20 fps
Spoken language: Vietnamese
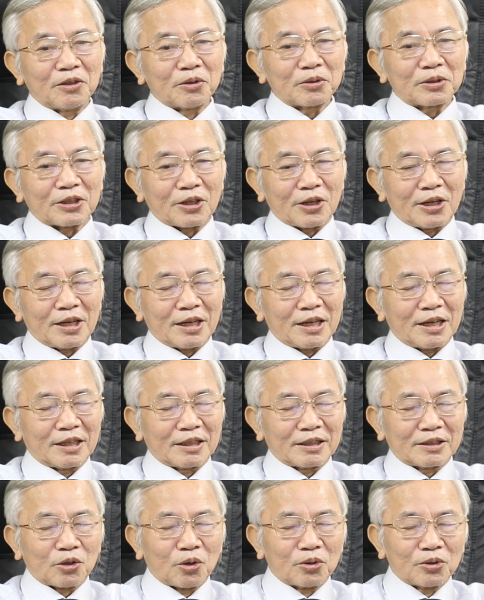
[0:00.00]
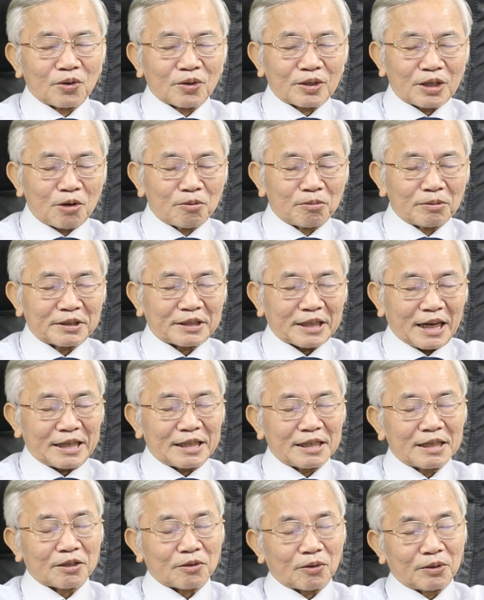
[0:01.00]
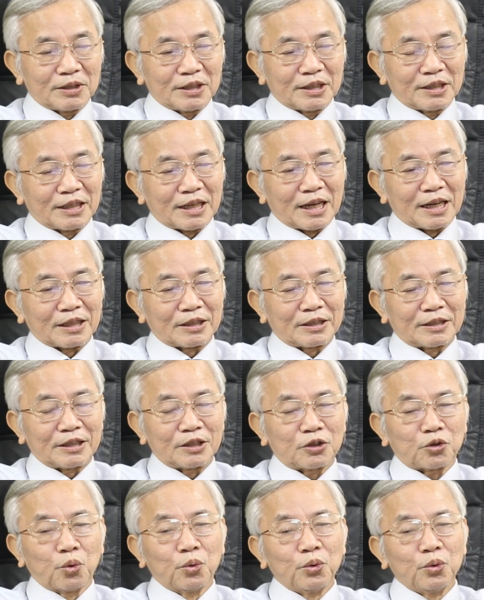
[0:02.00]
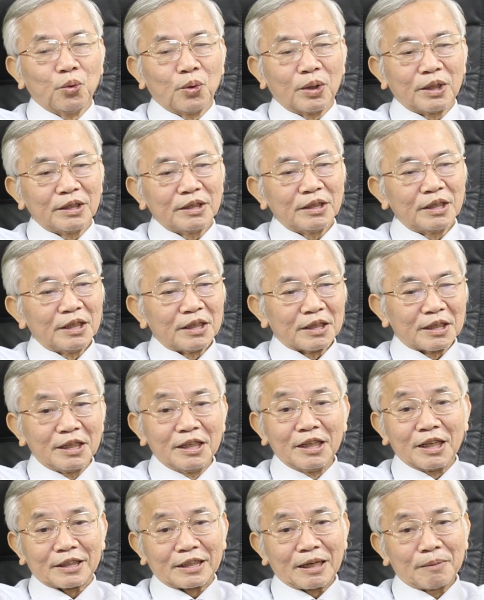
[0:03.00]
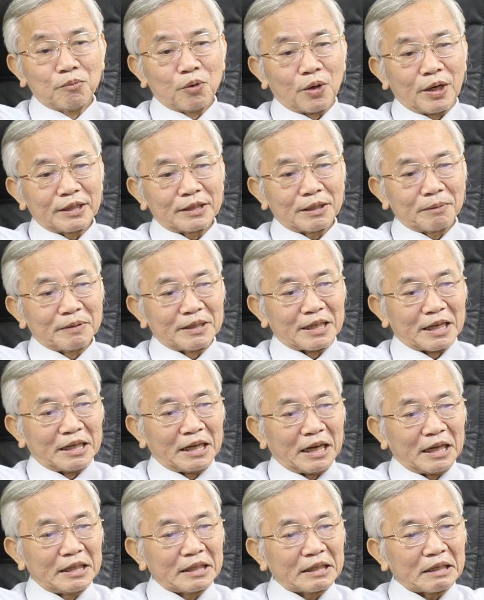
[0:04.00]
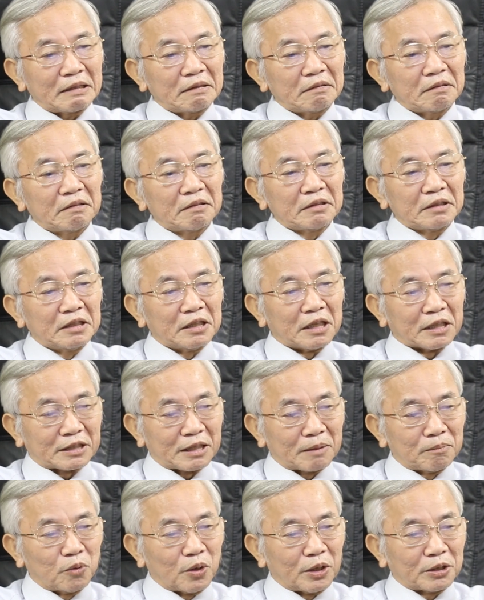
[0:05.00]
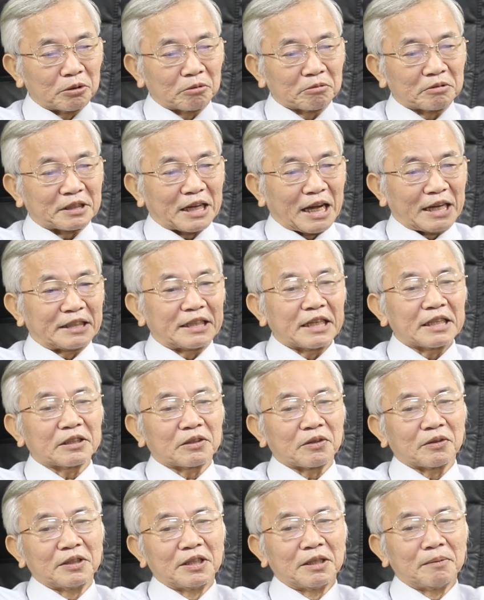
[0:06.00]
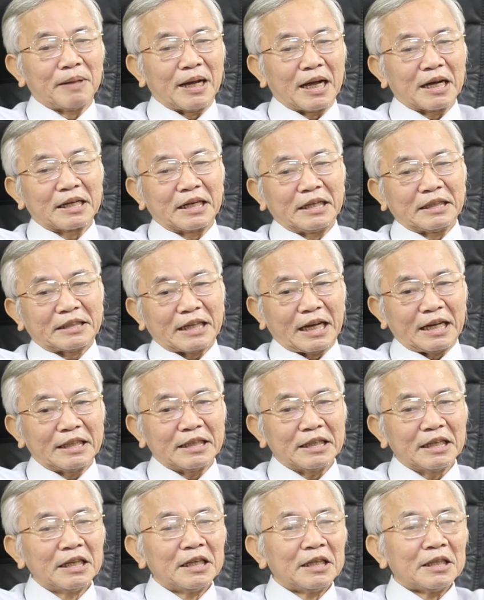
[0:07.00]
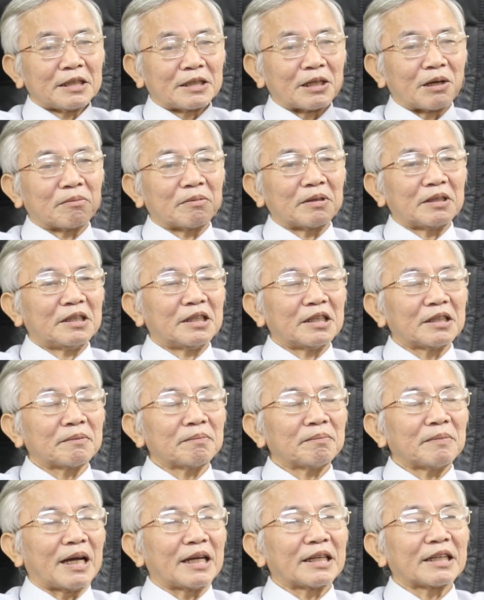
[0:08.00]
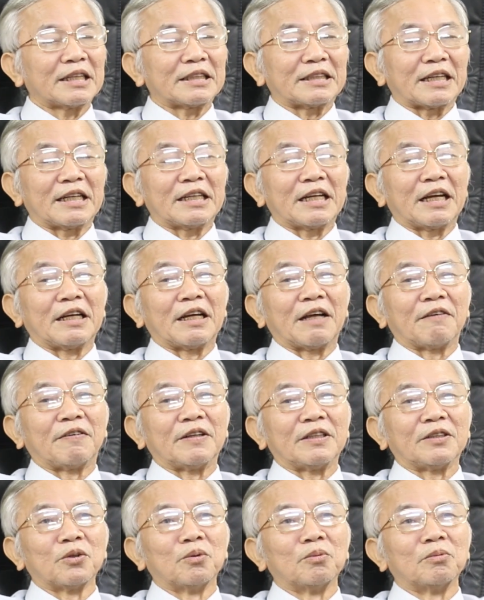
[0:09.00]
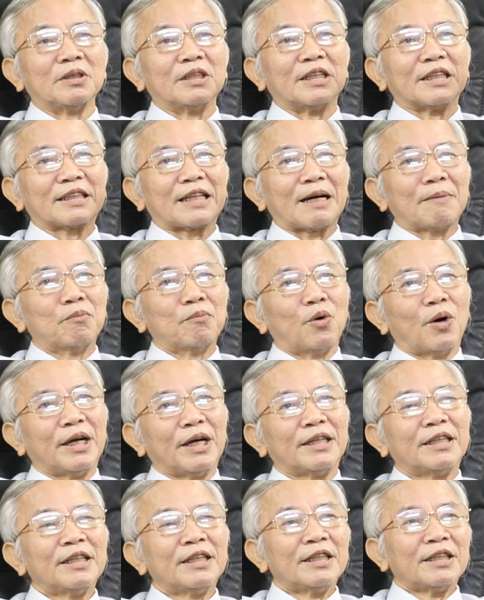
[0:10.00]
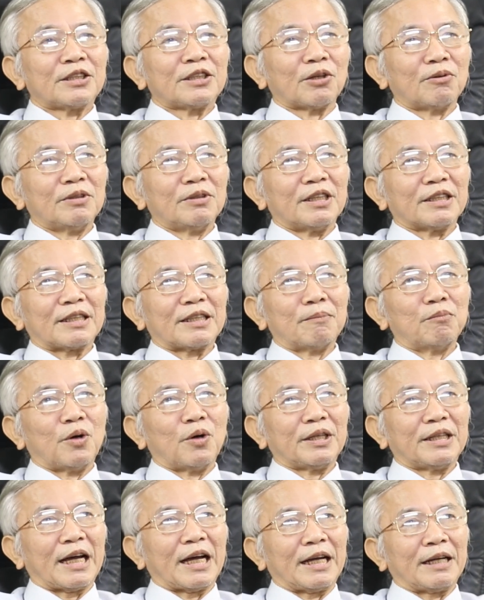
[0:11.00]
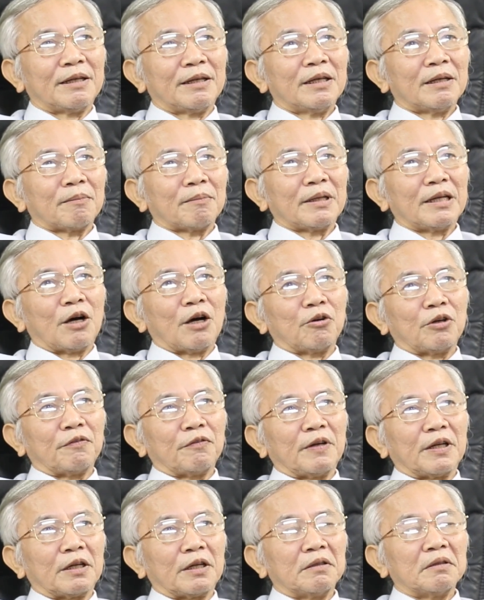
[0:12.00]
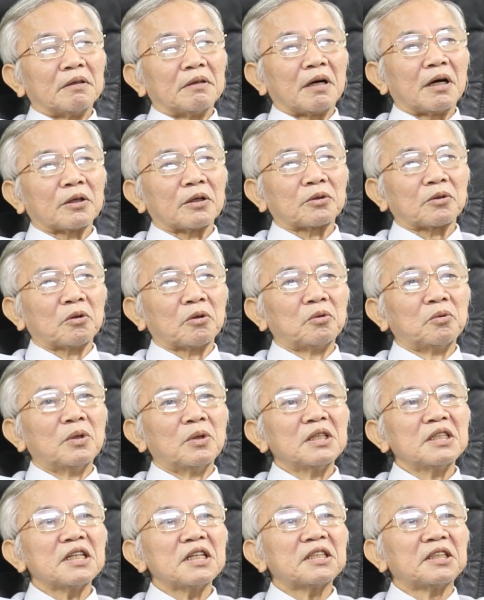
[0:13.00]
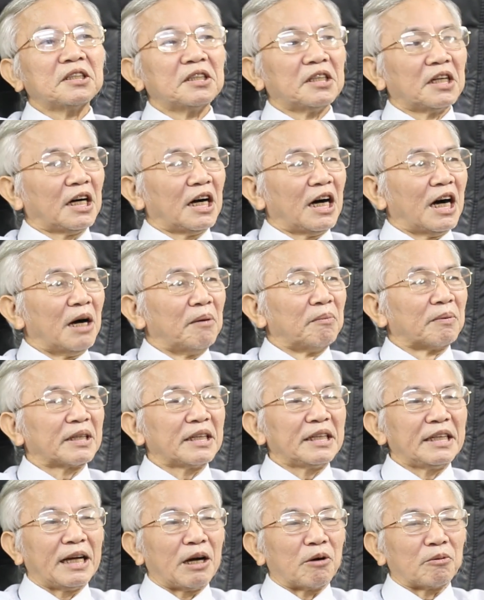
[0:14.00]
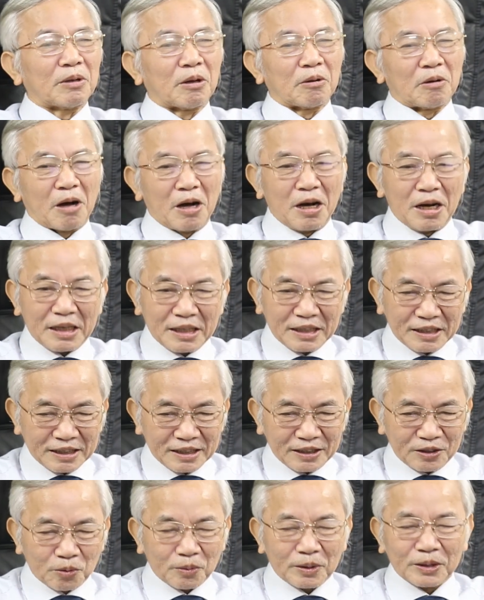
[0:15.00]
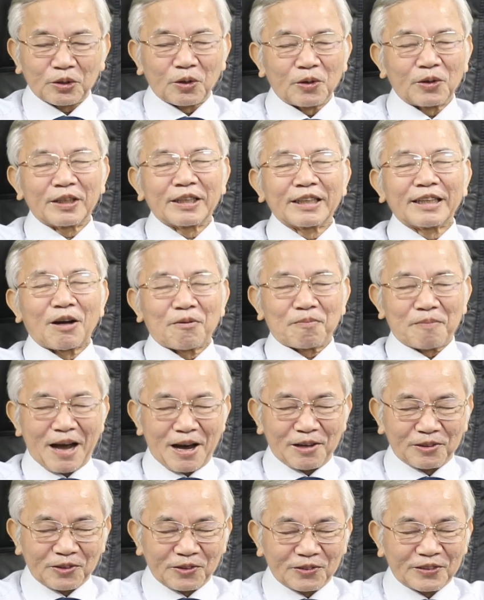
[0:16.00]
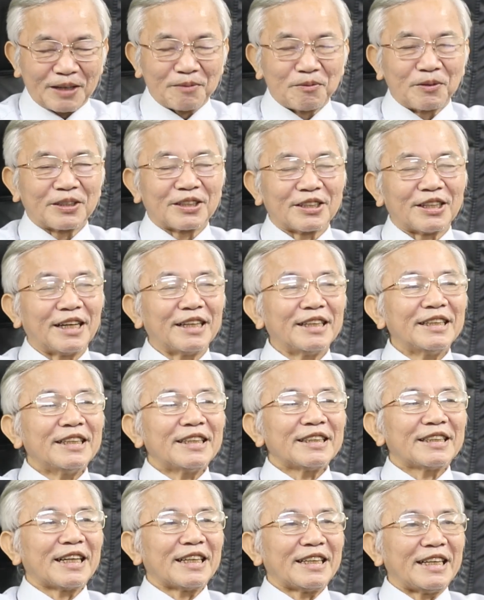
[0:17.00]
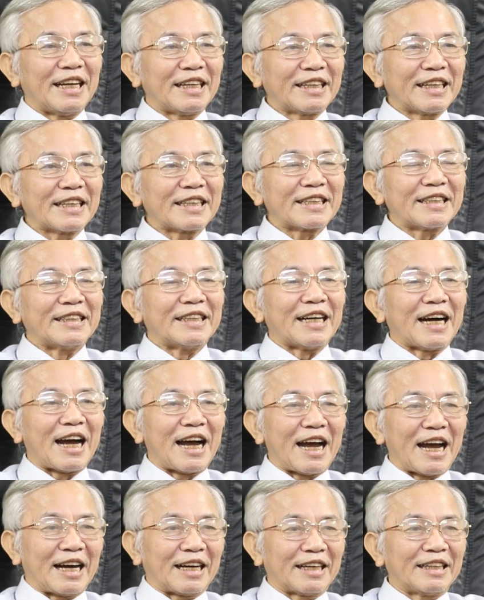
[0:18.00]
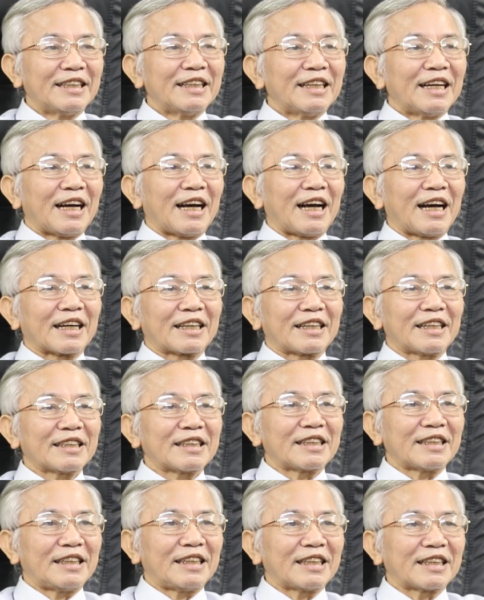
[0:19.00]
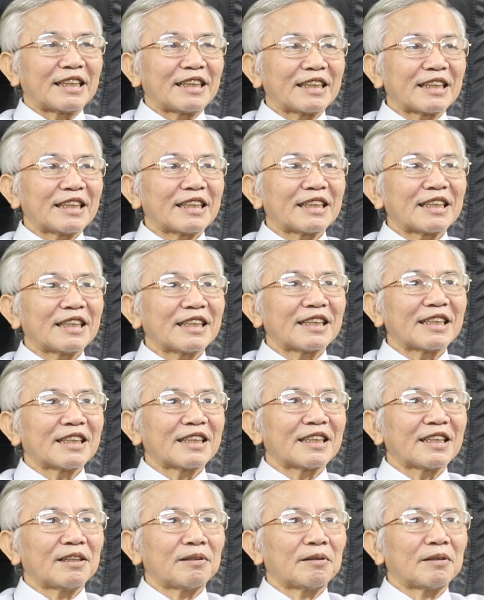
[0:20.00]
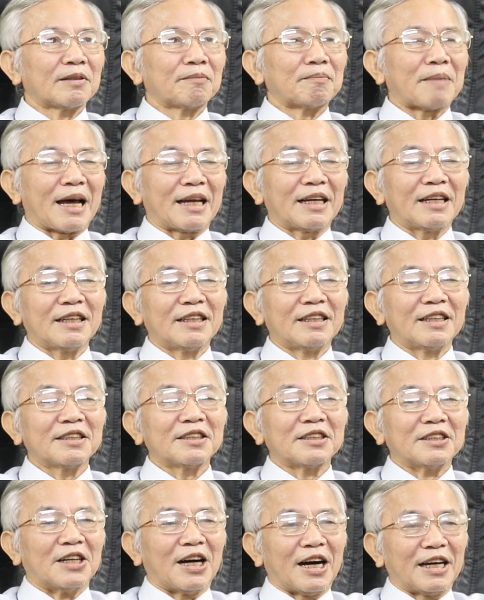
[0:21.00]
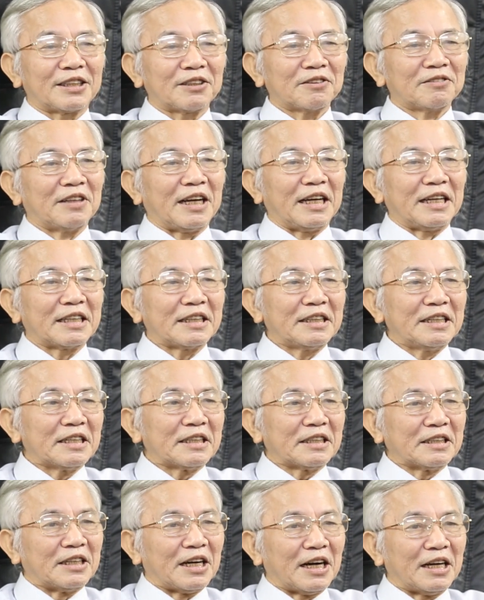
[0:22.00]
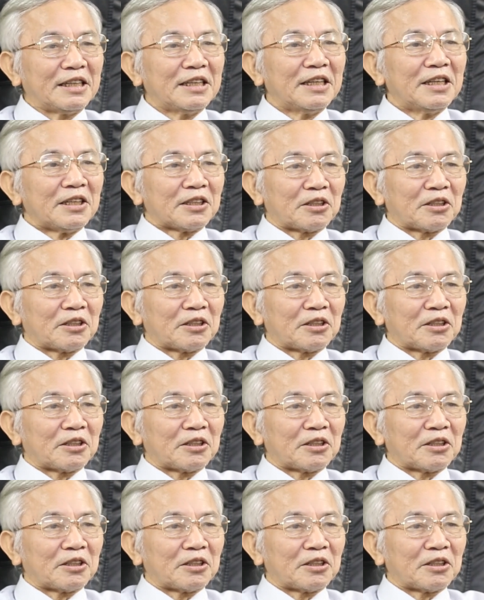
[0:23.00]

đốt cho tôn ngộ không nó cháy coi như là thui luôn cái lửa tam muội thế bây giờ lấy cái lửa tam muội xong giải thích cho đứa bé gây cháy xong cái đứa bé gây cháy này lại phải dùng lửa tam muội xong lửa tam muội này bắt đầu là phải à, cho uống nước dừa ở một cái hiệu nào đó lúc cái tôi đọc báo tôi cũng thấy buồn cười đến cái cửa hàng à cái cái cái cái cái, cái, cái bán nước dừa ấy, xong lấy cái nước dừa ấy,